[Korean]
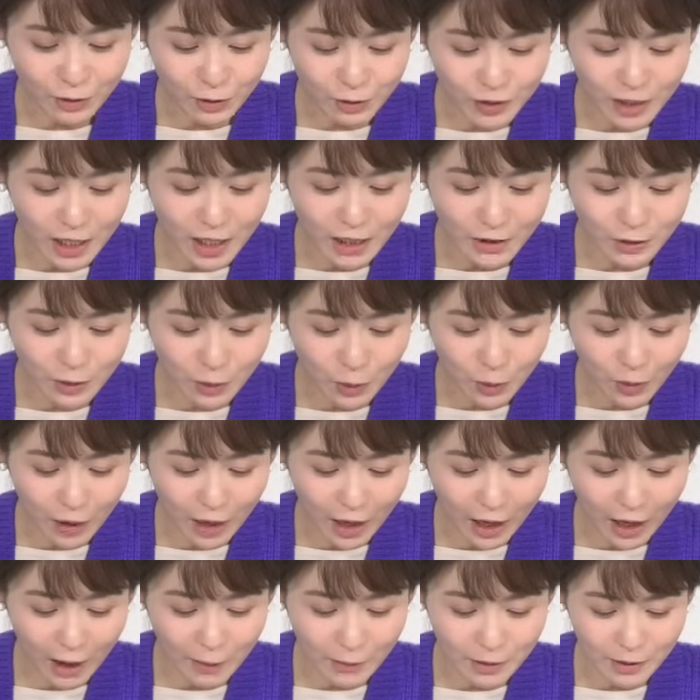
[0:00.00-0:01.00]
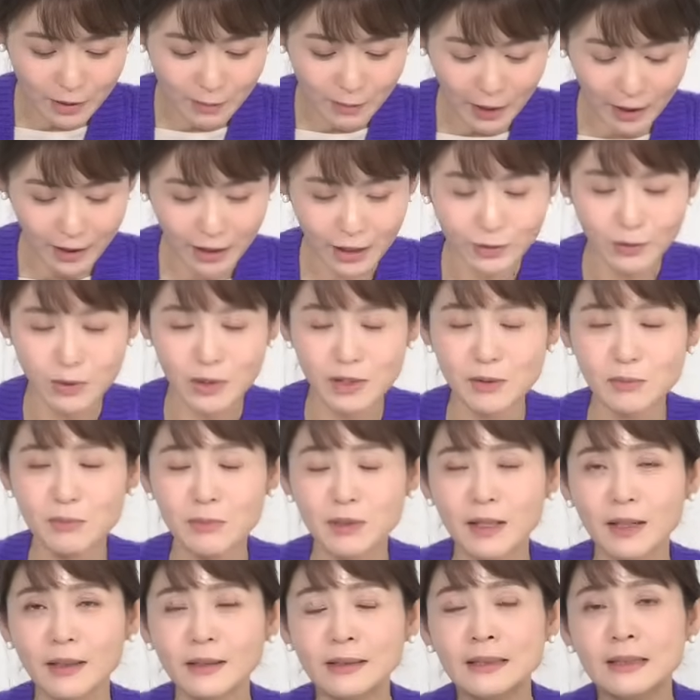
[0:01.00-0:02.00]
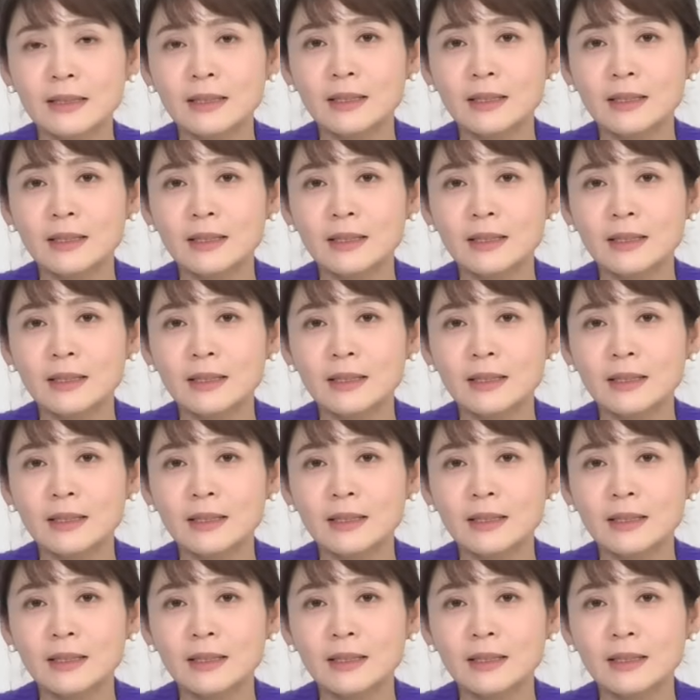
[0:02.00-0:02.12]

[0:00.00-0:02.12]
수상소감을 받게 됐습니다.